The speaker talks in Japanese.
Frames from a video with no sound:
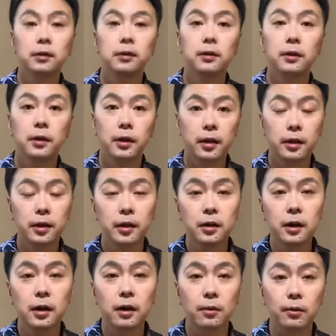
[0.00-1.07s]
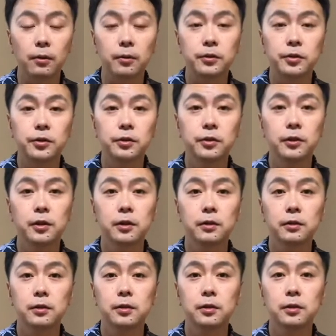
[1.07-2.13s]
えギターを
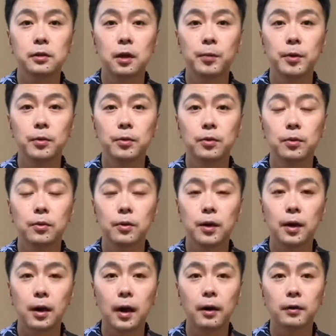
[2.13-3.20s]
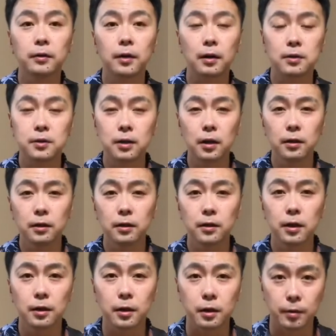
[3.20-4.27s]
チューニングするための動画がたくさん
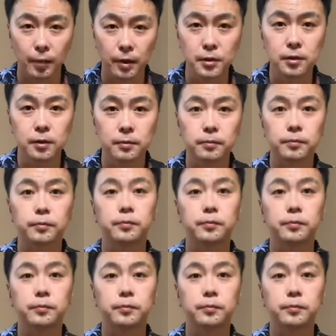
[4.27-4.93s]
出てきます